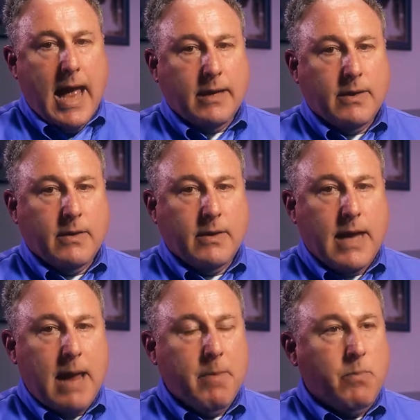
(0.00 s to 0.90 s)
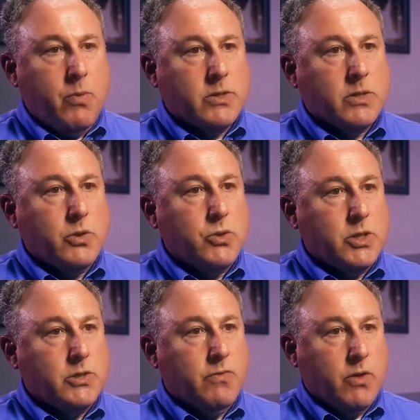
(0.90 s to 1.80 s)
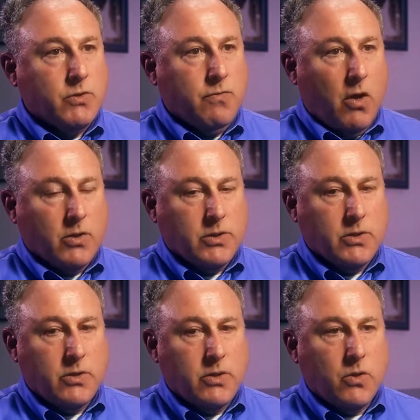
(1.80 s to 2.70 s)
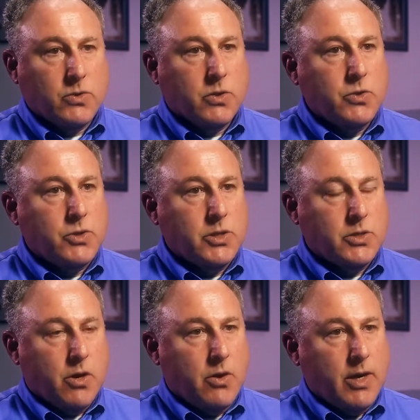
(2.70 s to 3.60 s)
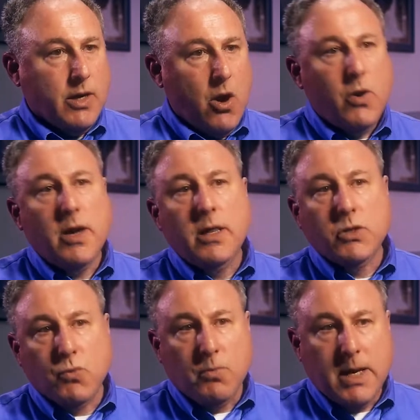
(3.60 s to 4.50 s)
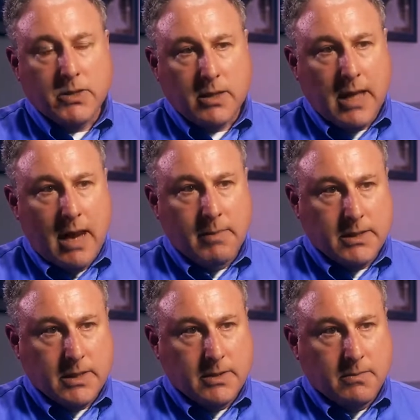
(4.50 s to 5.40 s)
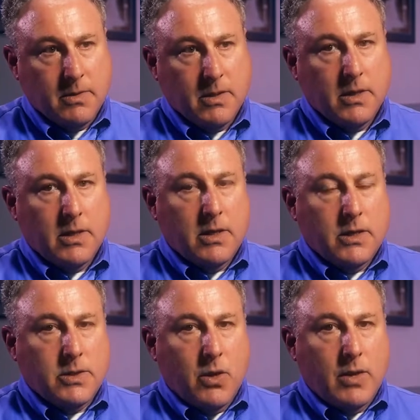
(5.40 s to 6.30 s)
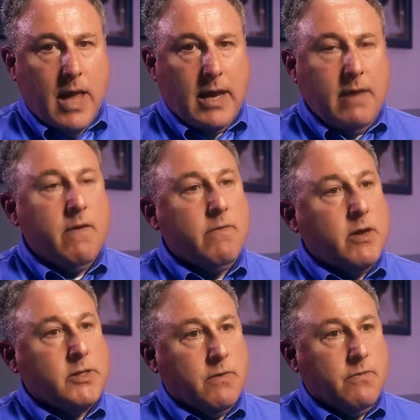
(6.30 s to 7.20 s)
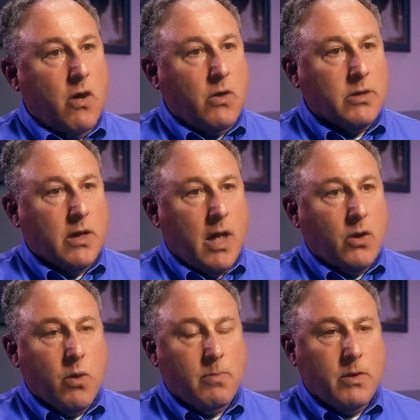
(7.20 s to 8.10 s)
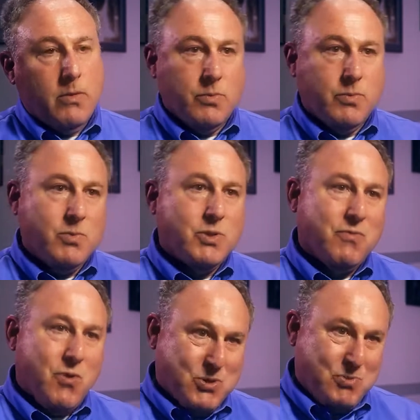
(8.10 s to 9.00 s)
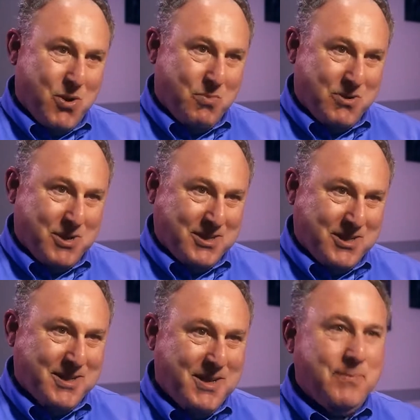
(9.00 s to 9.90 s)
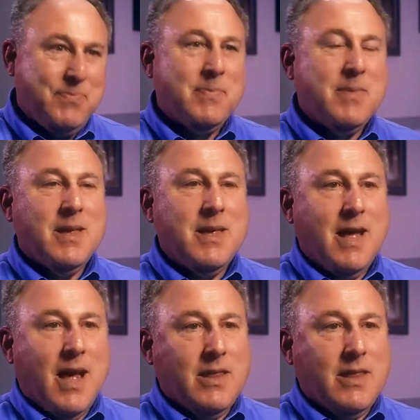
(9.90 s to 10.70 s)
И они выработали решения, которые применены в автономной системе самозащиты. Поэтому даже если что-то случится на орбите, мы надеемся, что не случится,